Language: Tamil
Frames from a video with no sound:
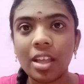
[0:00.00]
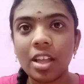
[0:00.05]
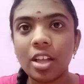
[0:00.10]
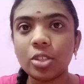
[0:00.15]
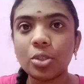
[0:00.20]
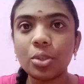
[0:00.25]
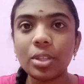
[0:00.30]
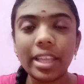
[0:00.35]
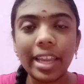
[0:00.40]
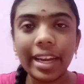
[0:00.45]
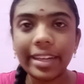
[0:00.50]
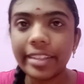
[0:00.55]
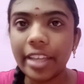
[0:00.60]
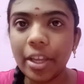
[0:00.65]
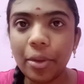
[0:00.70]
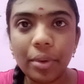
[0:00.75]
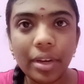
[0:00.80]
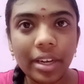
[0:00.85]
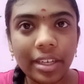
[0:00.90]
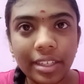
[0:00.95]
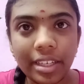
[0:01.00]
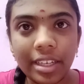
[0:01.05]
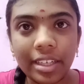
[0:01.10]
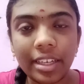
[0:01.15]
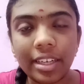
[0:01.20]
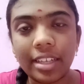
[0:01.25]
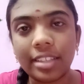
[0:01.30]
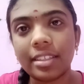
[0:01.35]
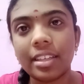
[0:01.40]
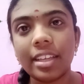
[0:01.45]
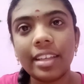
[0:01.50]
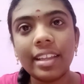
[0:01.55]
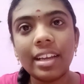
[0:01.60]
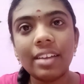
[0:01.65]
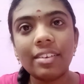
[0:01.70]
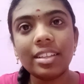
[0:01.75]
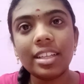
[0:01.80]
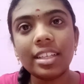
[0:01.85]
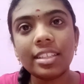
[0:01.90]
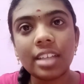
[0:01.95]
ஸோ இது எட்டு யூனியன் டெரிட்டரிஸ் இதில்
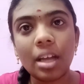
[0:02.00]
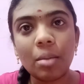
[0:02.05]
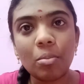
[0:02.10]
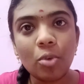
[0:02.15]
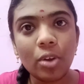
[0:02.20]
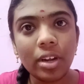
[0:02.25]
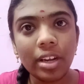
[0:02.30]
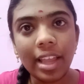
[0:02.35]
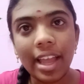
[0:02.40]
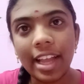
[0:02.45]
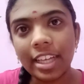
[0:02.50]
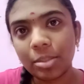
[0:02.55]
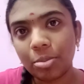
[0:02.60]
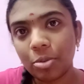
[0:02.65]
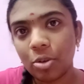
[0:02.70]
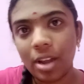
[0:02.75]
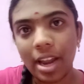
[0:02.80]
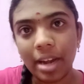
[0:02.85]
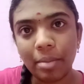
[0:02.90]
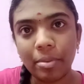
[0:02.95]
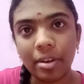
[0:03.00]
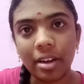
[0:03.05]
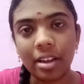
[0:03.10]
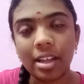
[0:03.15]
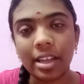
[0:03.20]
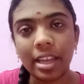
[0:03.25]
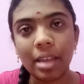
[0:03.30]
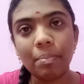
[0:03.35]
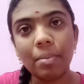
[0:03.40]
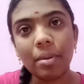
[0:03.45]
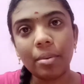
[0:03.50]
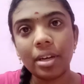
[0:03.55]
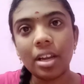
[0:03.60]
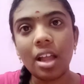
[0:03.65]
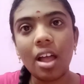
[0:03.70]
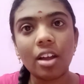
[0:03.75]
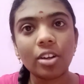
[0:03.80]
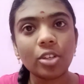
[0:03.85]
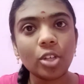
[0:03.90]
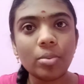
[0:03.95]
வந்து ஜம்மு அண்ட் காஷ்மீரும் ஆட் பண்ணியிருக்காங்க எப்போ அப்படின்னா
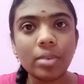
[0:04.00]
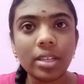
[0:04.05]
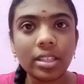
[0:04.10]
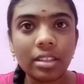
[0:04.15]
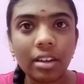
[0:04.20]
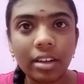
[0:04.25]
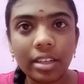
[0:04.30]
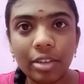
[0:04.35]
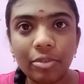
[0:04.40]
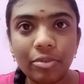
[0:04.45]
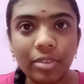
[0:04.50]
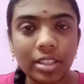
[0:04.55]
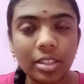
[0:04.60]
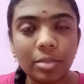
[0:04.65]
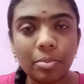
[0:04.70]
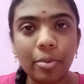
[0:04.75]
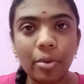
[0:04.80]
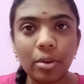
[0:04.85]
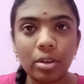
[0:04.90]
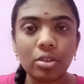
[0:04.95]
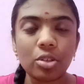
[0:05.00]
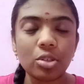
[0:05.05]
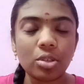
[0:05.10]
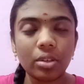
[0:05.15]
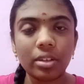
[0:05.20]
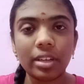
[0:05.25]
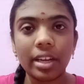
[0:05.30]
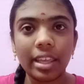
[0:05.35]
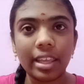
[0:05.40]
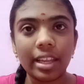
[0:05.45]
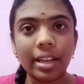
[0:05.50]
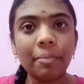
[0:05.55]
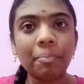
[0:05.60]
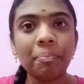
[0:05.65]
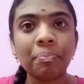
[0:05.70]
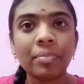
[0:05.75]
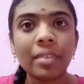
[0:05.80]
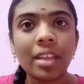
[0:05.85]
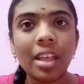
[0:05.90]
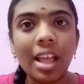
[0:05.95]
அக்டோபர் தேர்ட்டி ஃபஸ்ட் போன வருஷம்னு நினைக்கிறேன்
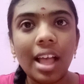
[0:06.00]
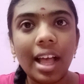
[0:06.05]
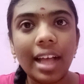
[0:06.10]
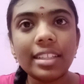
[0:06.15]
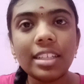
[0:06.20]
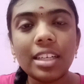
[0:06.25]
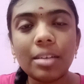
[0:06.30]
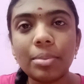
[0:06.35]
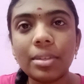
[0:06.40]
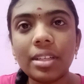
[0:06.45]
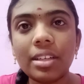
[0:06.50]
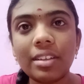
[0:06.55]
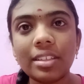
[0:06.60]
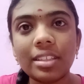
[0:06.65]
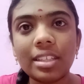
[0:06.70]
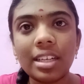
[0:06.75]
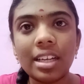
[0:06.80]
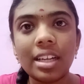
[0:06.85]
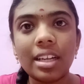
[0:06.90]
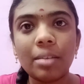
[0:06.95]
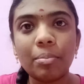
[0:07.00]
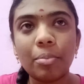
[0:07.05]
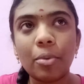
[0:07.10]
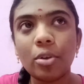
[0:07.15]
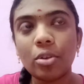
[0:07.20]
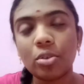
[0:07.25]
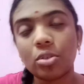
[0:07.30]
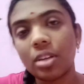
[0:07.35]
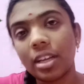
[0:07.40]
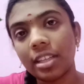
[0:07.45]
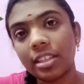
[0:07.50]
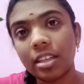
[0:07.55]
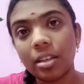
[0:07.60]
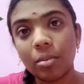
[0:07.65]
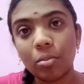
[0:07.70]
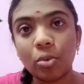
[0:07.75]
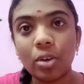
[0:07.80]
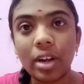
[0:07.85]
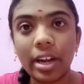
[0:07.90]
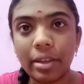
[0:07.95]
அதுக்கப்புறம் தான் வந்து நான் போன வருஷம் அதுக்கு
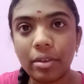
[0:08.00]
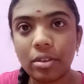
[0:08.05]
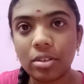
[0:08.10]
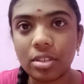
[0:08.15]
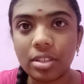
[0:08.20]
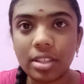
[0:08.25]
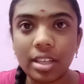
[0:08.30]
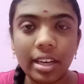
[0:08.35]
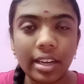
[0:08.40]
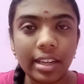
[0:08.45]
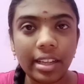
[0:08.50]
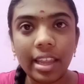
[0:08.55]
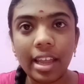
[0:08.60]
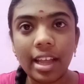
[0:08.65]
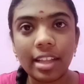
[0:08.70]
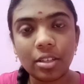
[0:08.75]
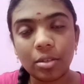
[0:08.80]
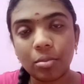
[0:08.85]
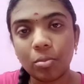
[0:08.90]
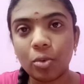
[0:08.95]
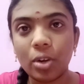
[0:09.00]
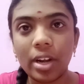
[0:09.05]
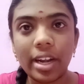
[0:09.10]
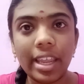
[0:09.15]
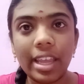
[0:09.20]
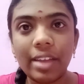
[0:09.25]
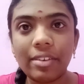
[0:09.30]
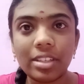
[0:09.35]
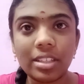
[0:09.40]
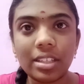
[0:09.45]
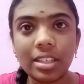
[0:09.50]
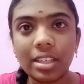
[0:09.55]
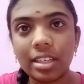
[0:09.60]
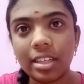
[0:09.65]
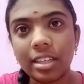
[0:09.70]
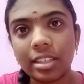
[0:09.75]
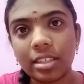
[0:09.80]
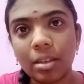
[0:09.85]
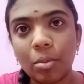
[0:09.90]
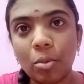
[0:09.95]
முன்னாடி வருஷத்துலேருந்தே அதுக்கு முன்னாடியே வந்து
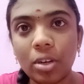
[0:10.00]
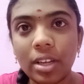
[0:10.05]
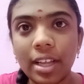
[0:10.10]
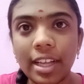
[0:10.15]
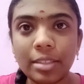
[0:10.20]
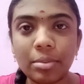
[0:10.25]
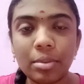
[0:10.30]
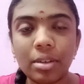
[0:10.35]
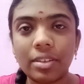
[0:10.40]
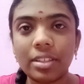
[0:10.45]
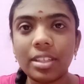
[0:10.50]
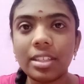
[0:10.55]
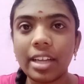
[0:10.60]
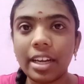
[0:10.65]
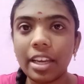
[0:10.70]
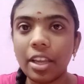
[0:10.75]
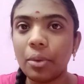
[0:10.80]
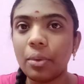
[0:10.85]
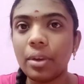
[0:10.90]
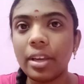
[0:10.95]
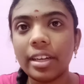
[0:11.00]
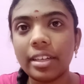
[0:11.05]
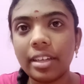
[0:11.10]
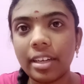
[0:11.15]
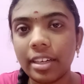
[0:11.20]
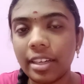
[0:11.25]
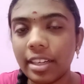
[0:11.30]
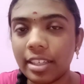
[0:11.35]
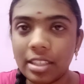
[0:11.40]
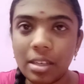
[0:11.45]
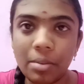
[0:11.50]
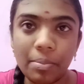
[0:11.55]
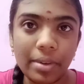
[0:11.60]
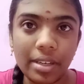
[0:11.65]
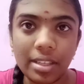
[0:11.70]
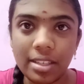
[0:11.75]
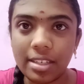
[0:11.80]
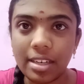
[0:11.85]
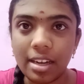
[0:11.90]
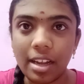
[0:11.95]
ஜம்மு அண்ட் காஷ்மீரை வந்து தனியாக யூனியன் டெரிட்டரிஸில்
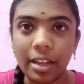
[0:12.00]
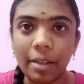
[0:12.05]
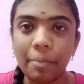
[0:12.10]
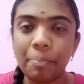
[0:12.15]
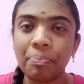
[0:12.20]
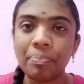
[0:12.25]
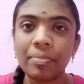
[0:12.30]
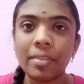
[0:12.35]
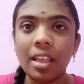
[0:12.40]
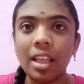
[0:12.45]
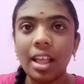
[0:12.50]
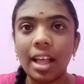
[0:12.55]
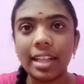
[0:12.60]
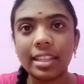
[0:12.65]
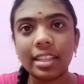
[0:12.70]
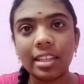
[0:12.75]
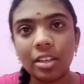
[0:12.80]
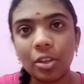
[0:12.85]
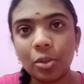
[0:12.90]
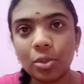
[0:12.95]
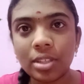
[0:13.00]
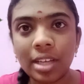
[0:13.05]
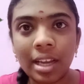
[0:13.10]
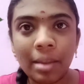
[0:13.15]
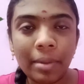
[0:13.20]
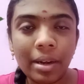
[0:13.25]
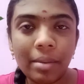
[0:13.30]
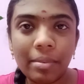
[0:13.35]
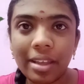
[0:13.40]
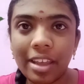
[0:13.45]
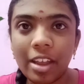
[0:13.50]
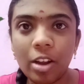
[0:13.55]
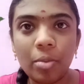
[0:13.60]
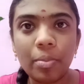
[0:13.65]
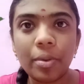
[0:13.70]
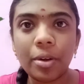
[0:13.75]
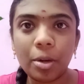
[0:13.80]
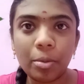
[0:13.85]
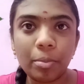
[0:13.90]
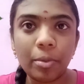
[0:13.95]
பிரிச்சுட்டாங்க அந்த நியூஸ் எல்லாமே நம்ம
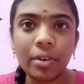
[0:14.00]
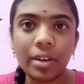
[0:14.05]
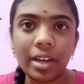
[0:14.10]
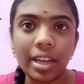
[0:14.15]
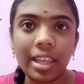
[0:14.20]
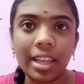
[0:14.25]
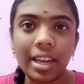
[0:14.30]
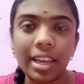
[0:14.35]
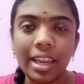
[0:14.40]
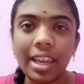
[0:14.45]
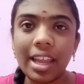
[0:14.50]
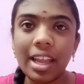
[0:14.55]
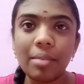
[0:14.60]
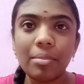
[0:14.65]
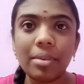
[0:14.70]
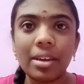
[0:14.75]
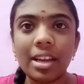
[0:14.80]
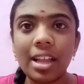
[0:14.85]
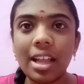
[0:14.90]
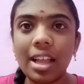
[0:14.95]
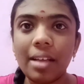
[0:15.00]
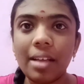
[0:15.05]
கேள்விப்பட்டிருப்போம்னு நினைக்கிறேன் ஏன் அப்படின்னா